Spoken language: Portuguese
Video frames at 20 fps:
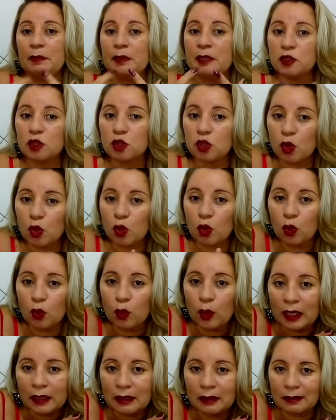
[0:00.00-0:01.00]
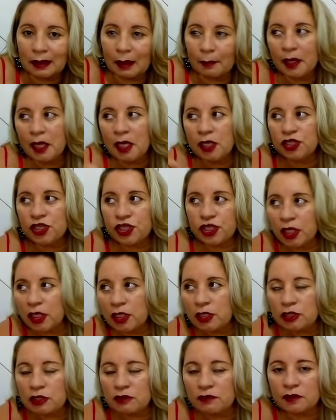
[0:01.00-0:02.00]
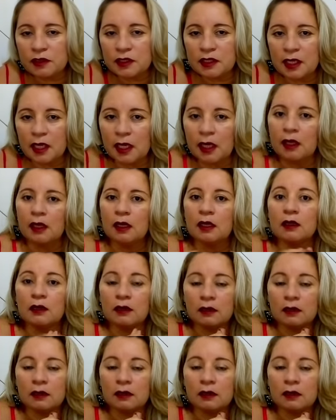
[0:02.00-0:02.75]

pessoa que está bem distante de você